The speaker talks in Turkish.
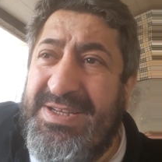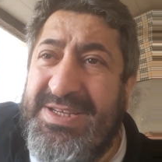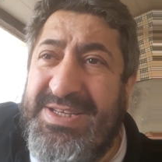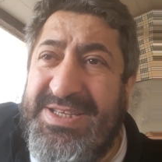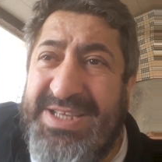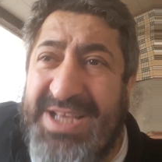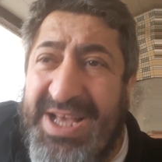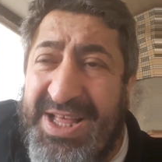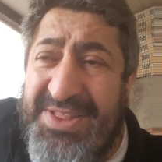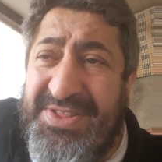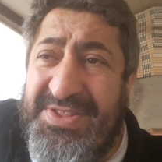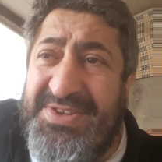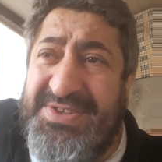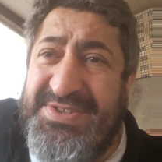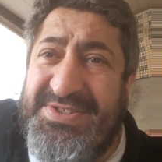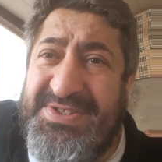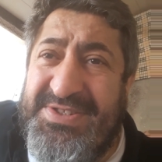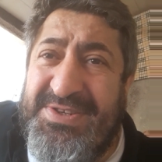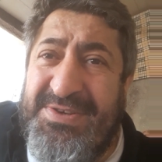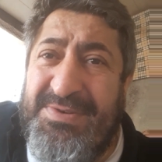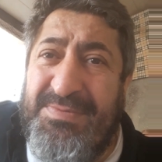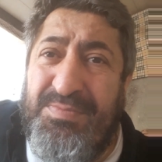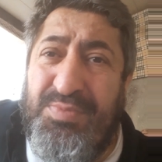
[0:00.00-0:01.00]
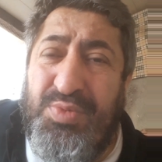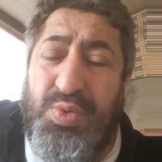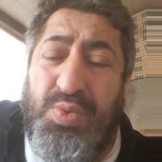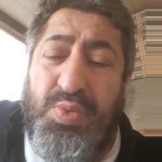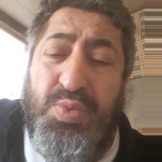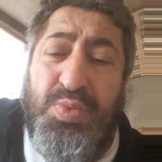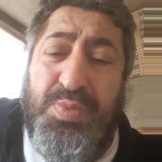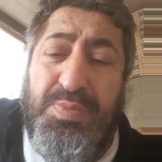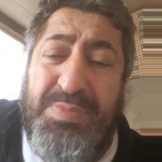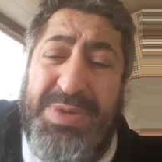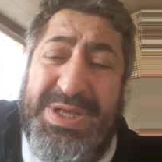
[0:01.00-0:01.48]
Yalnız
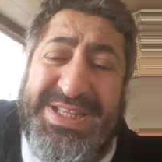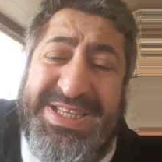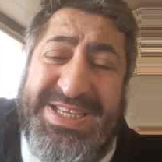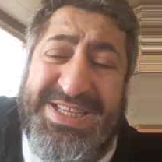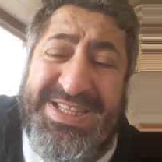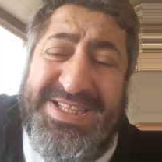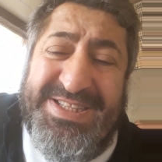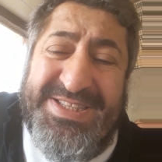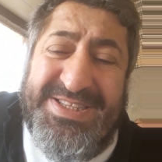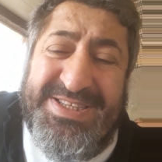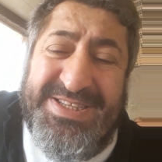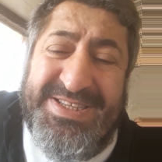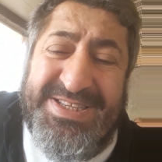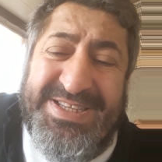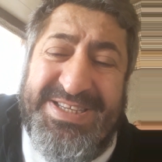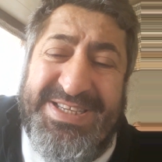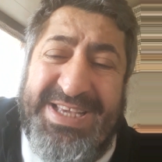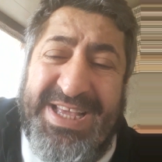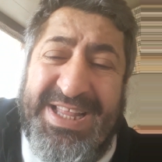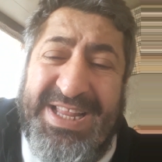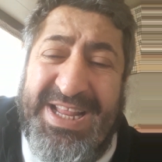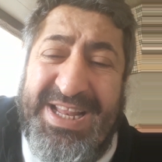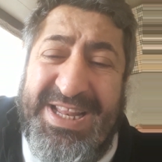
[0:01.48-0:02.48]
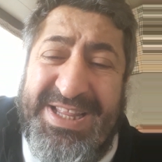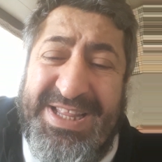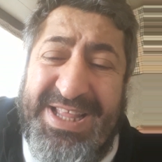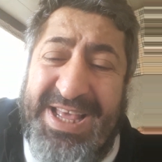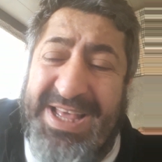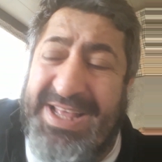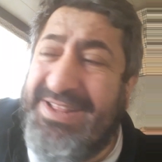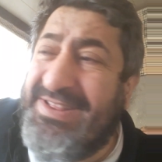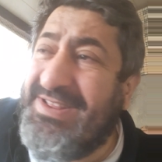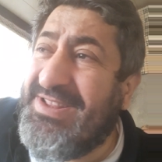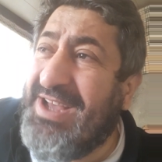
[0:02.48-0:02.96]
bu ümmetin
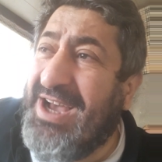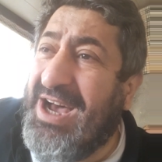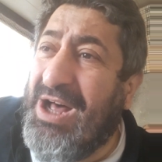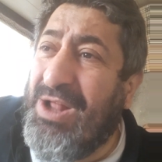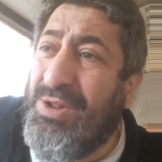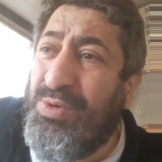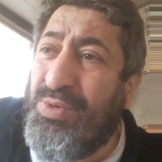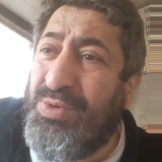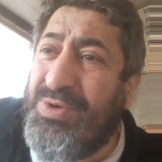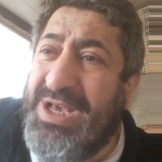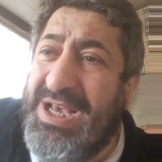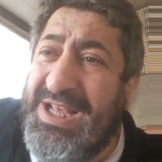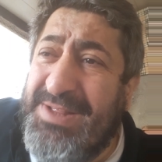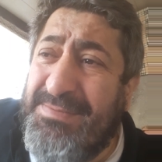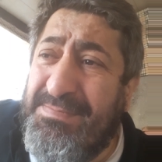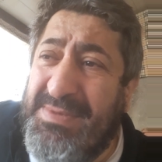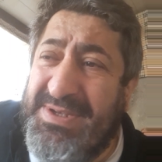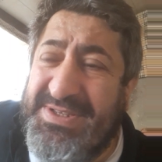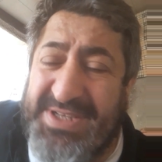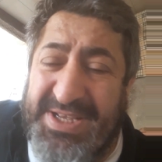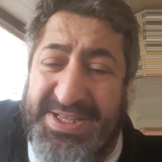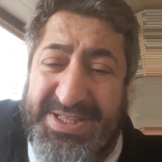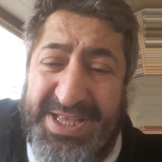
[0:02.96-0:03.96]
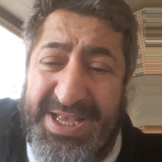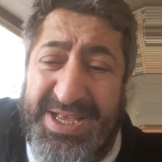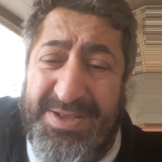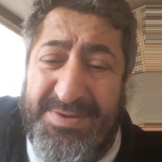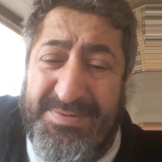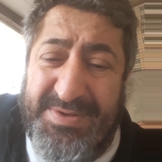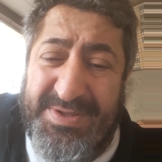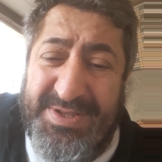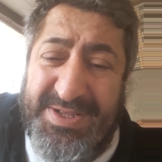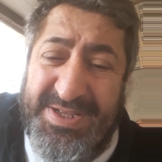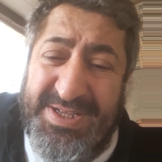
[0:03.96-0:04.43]
geneline taalluk etmese de
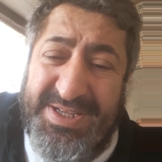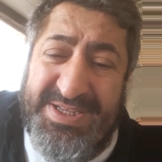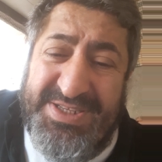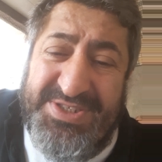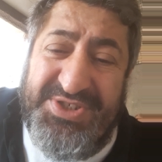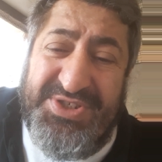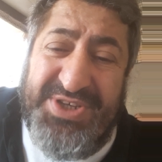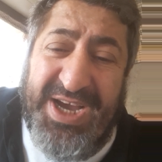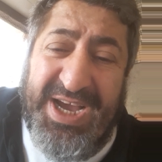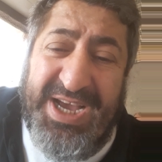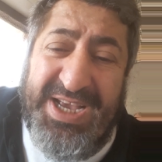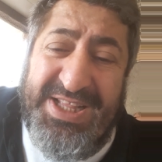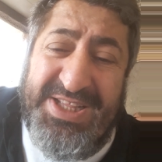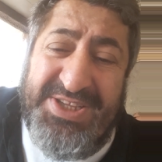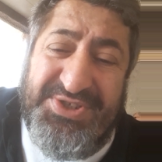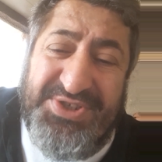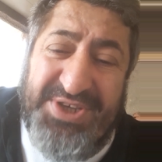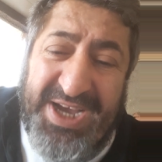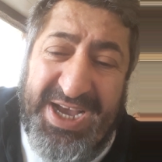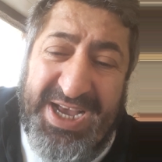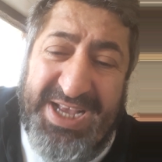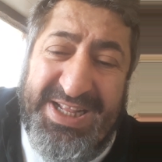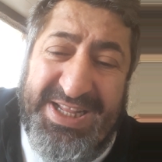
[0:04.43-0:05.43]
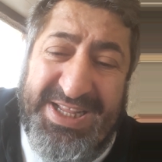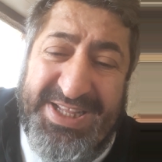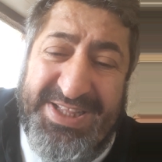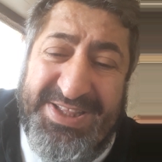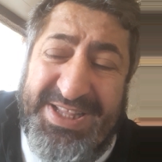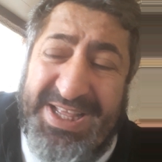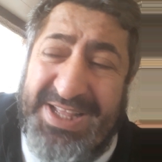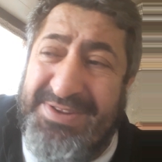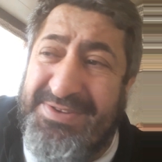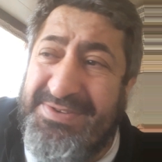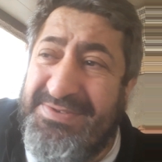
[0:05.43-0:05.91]
cahil
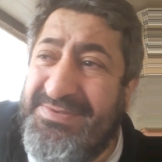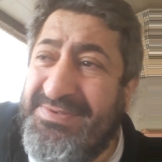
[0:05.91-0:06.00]
cahilliğinden